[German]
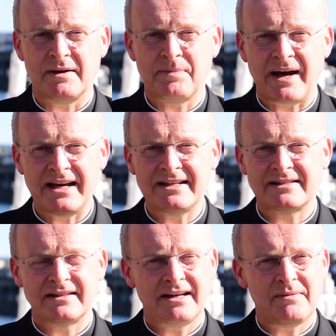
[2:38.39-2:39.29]
Der
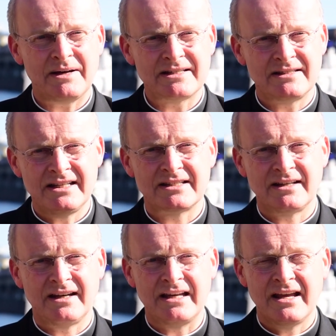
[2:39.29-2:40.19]
Preis aber ist nicht
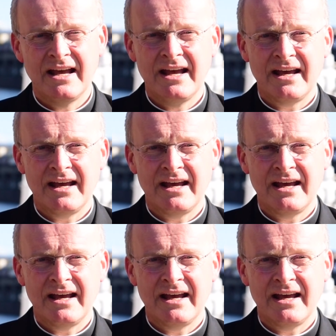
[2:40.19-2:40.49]
gering.